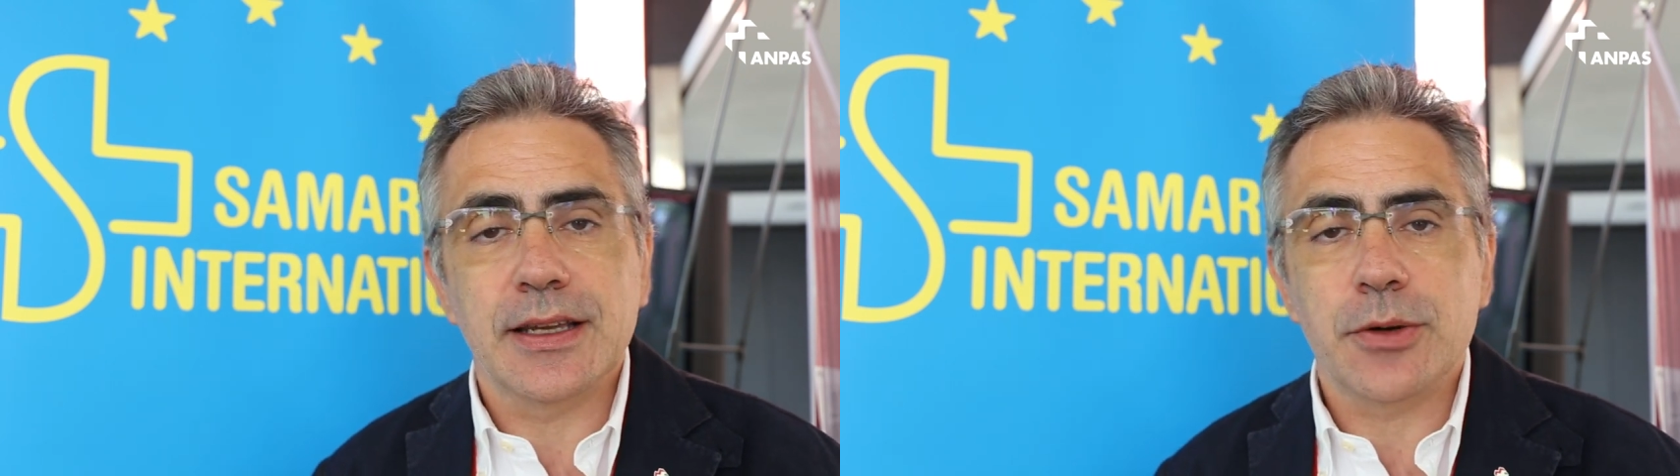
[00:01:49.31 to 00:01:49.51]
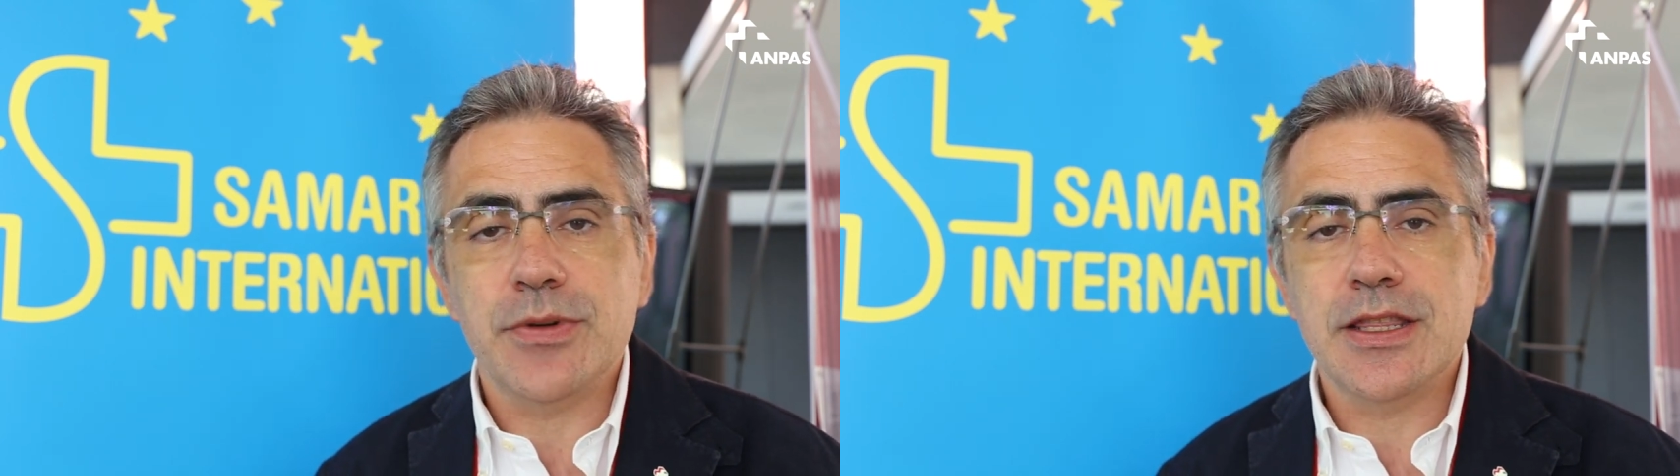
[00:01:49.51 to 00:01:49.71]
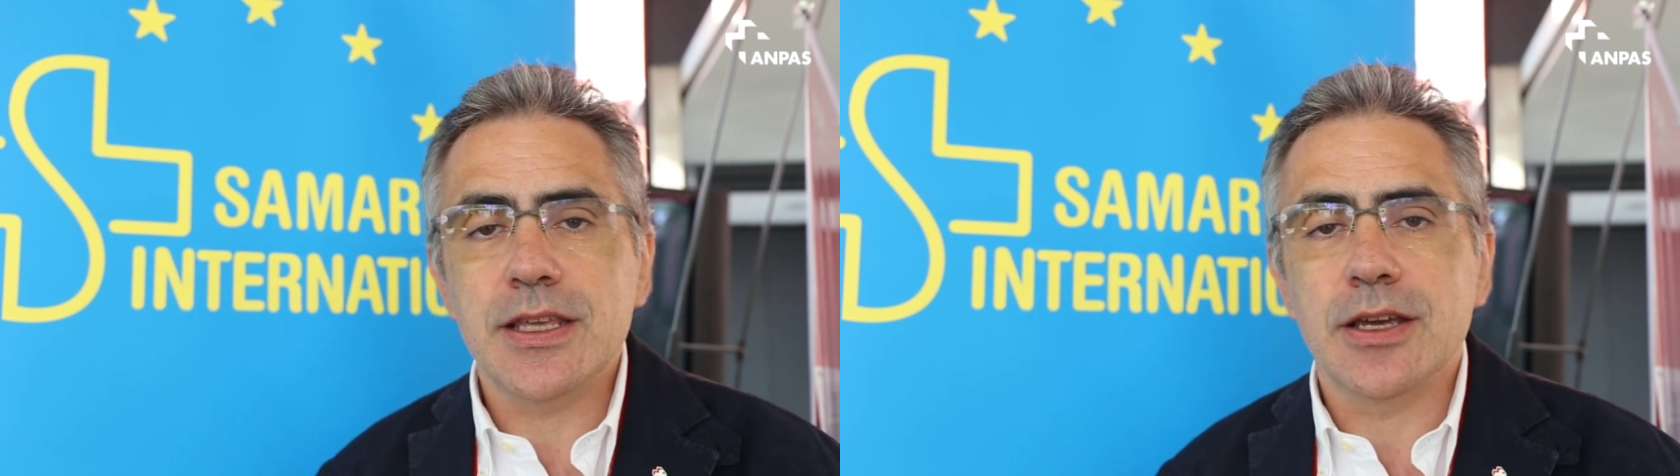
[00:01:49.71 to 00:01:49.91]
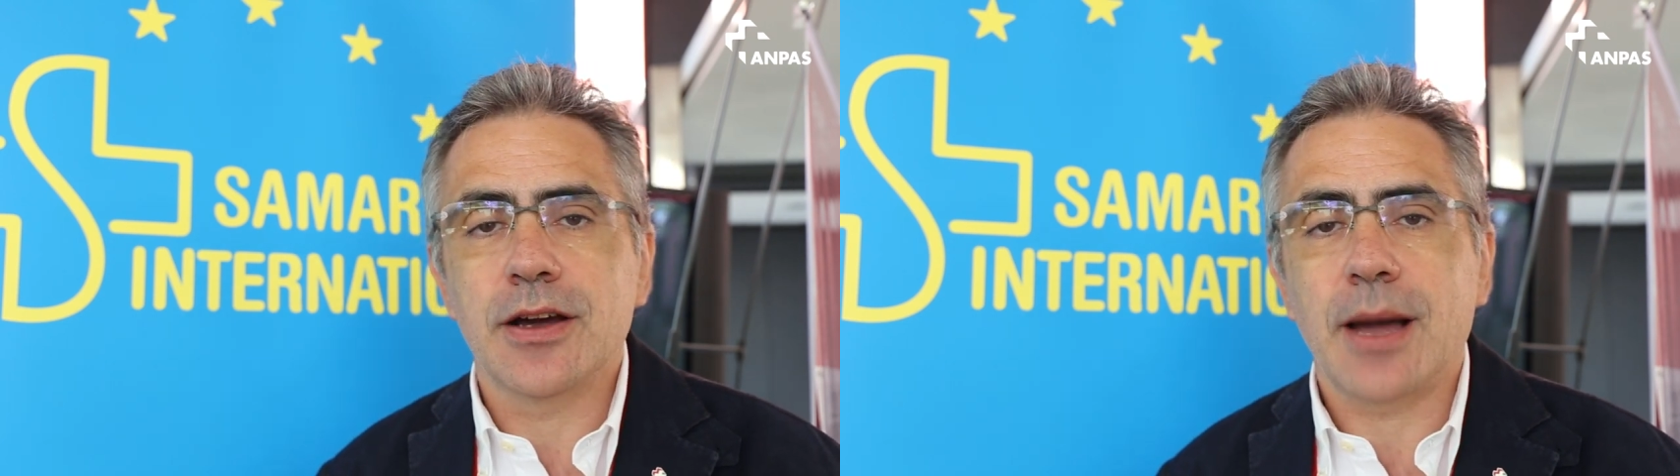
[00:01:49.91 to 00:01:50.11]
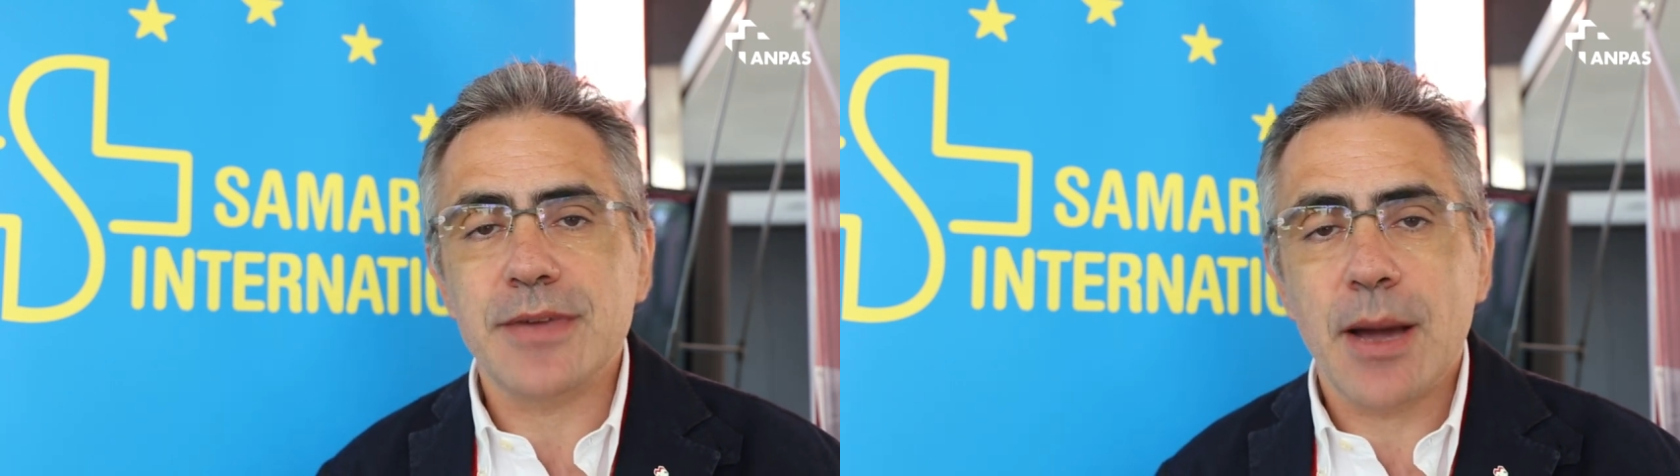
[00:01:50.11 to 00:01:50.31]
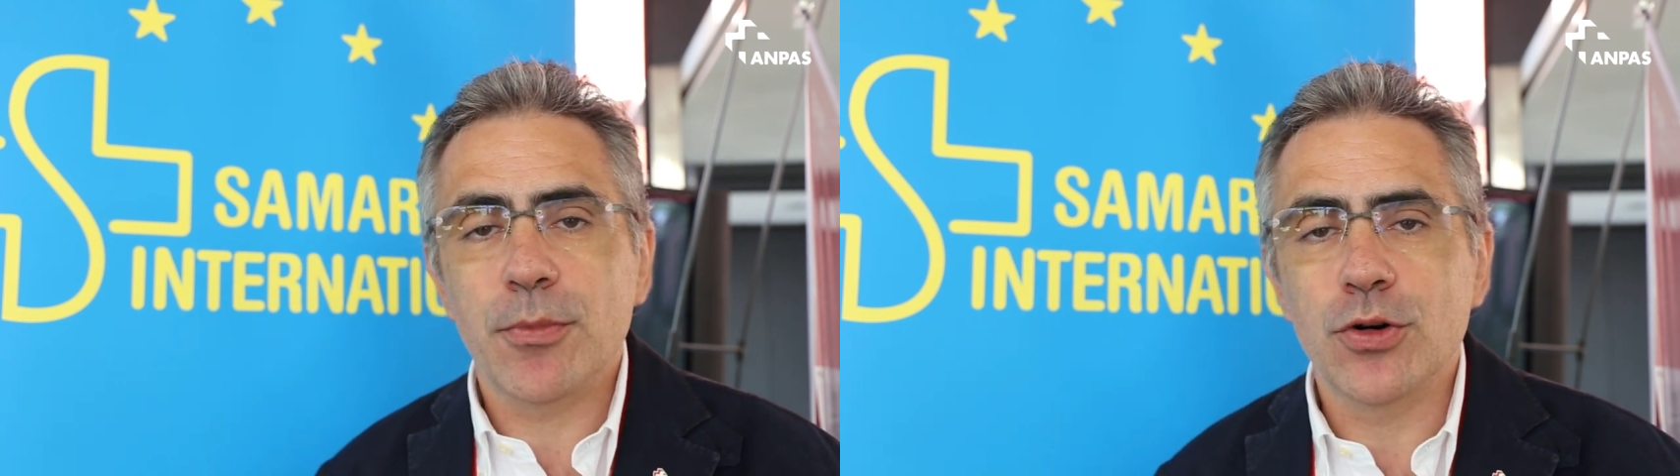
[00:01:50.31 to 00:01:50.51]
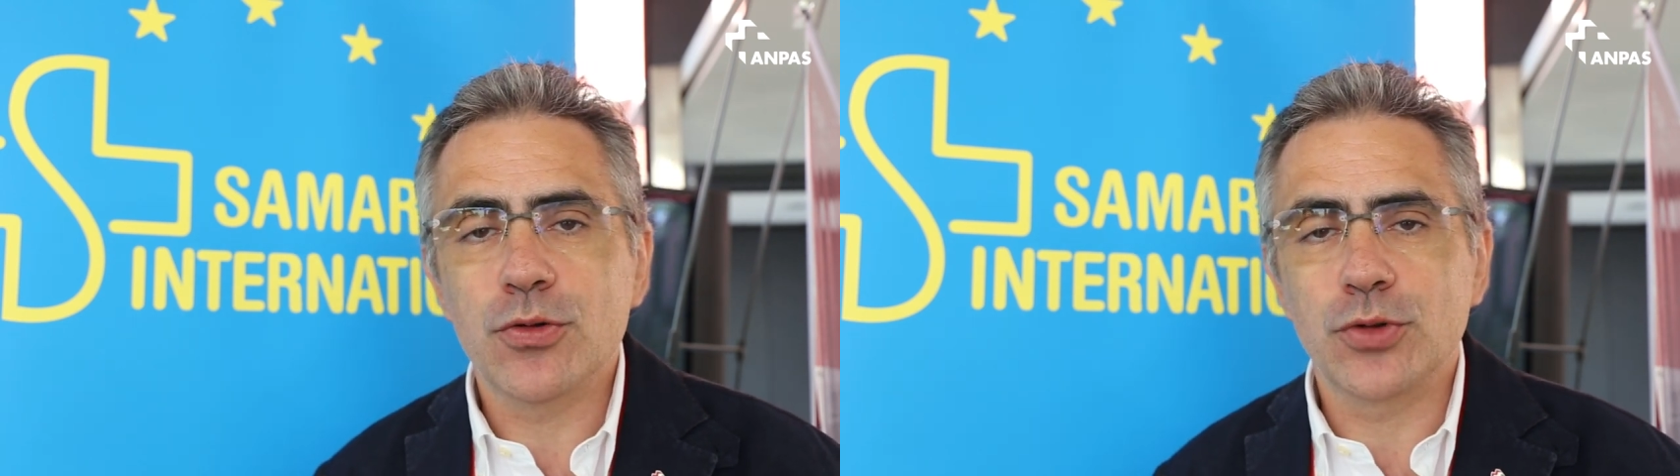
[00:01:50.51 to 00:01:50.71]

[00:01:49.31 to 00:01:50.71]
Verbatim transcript: e quindi abbiamo